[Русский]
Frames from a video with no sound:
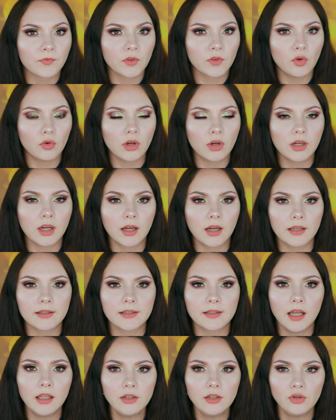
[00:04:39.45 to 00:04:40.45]
Но, как
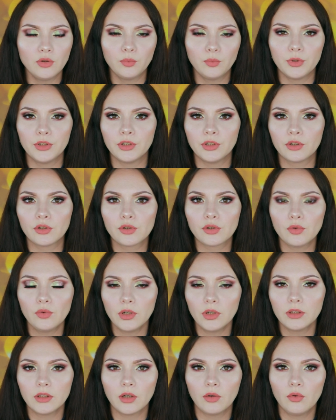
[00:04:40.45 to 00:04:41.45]
оказалось, он по
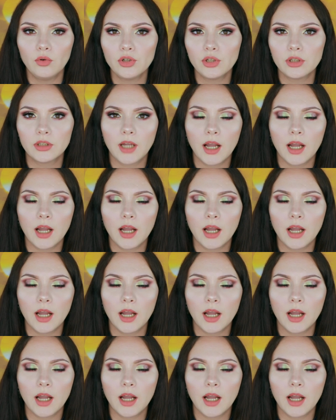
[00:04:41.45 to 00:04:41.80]
текстуре такой же,